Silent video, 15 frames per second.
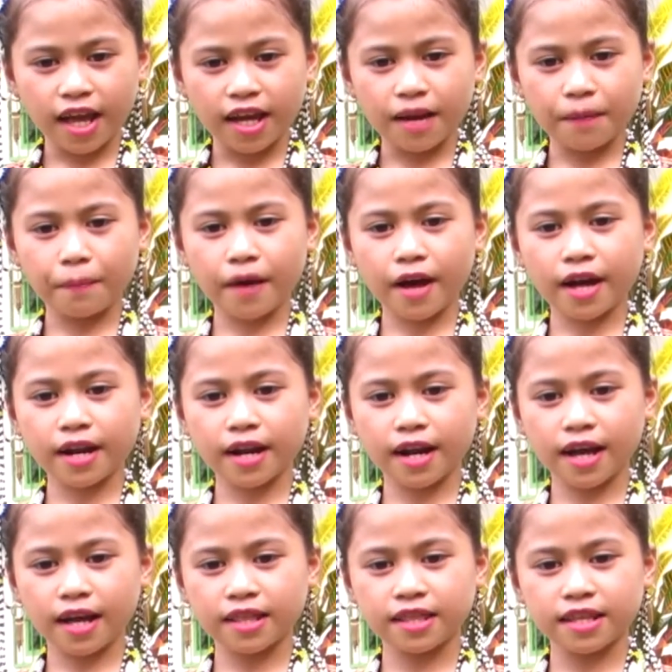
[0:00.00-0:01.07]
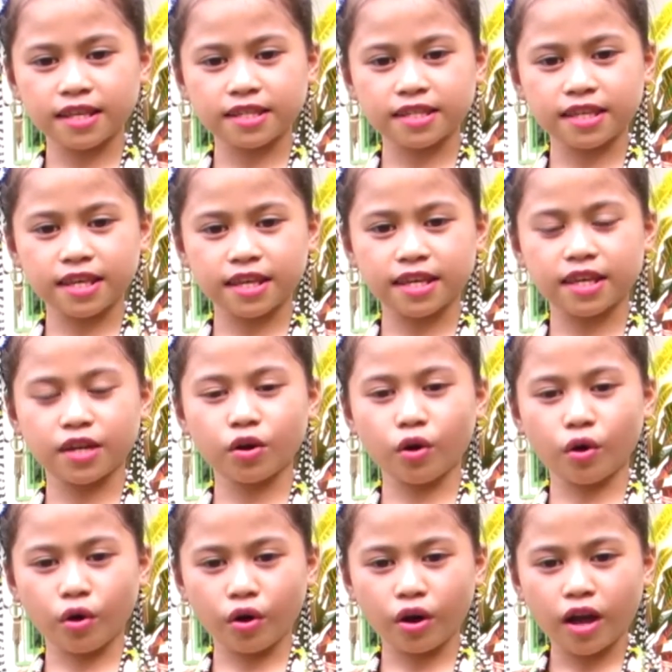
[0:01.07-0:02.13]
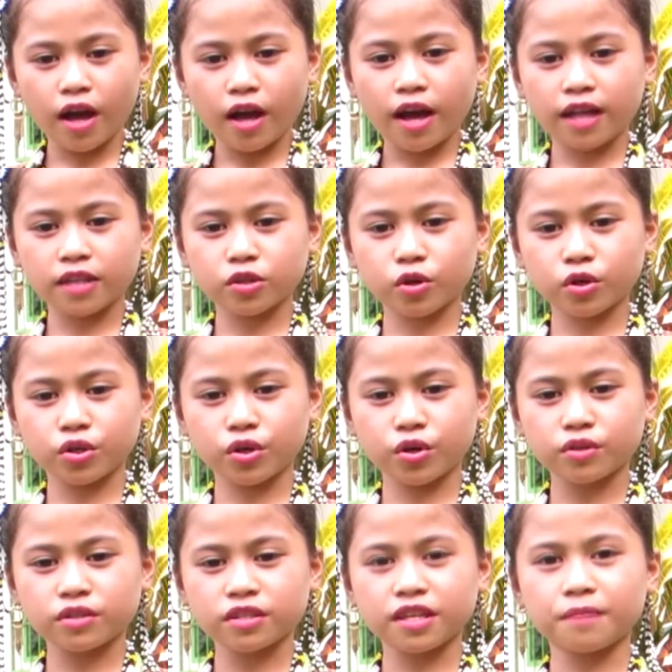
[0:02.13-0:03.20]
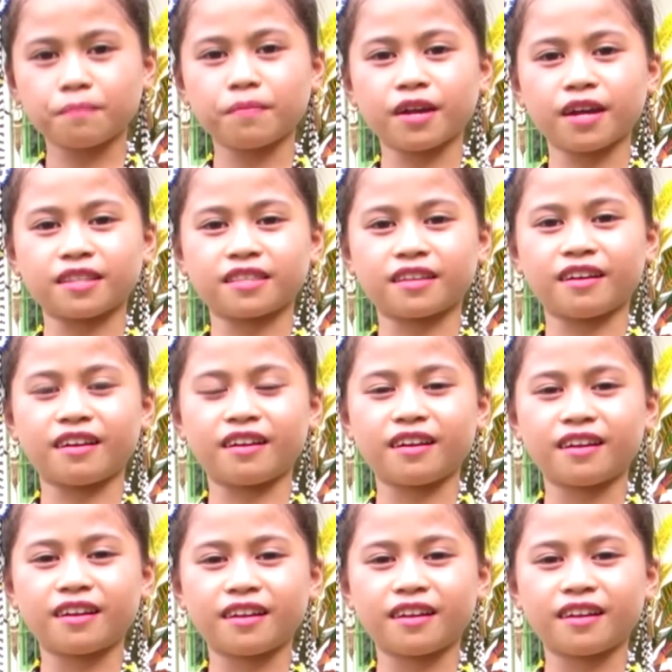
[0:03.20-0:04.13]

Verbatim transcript: na paaralan na si ni Ginoong Antonio T. Plantar.